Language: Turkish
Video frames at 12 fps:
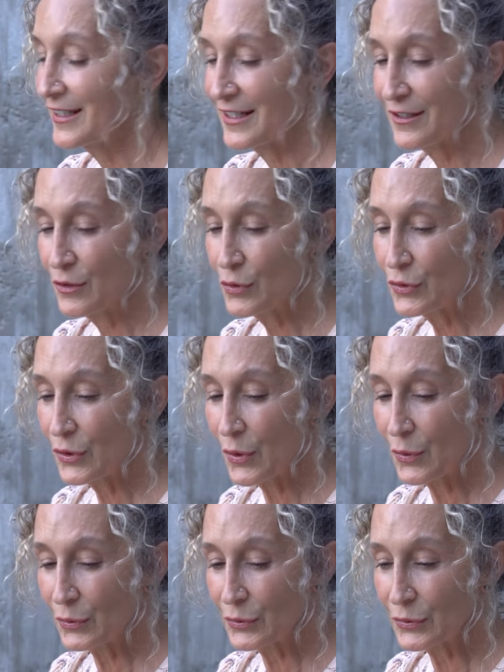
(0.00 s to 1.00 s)

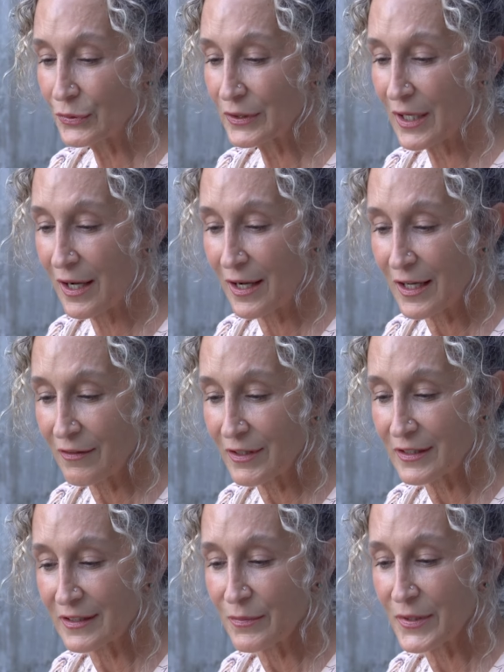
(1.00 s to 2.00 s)
Tereddütte olduğunda
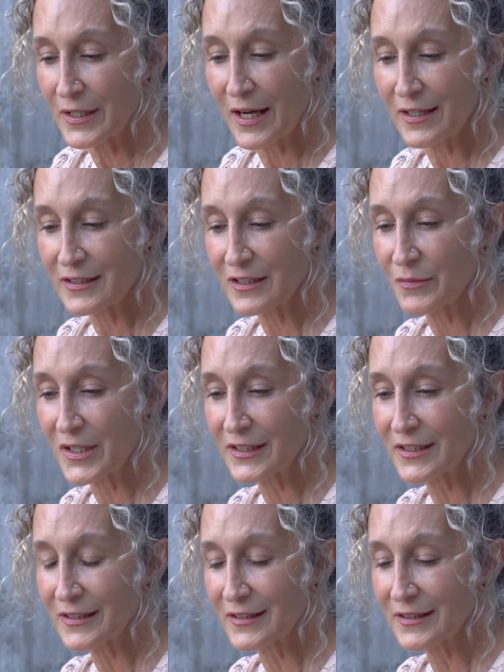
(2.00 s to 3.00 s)
evet tabii her
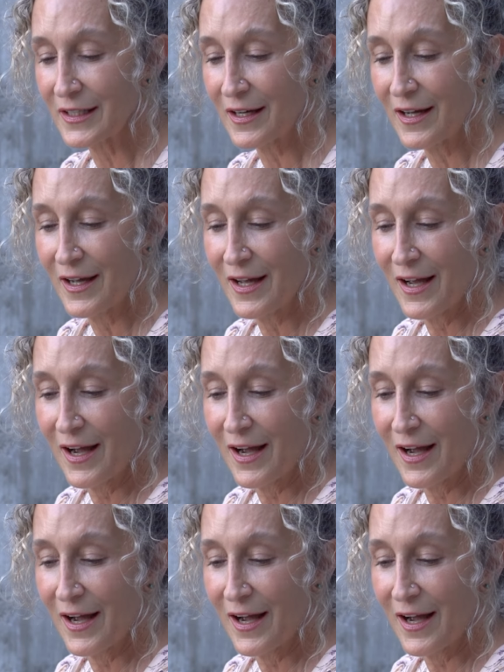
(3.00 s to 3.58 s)
zaman yanında.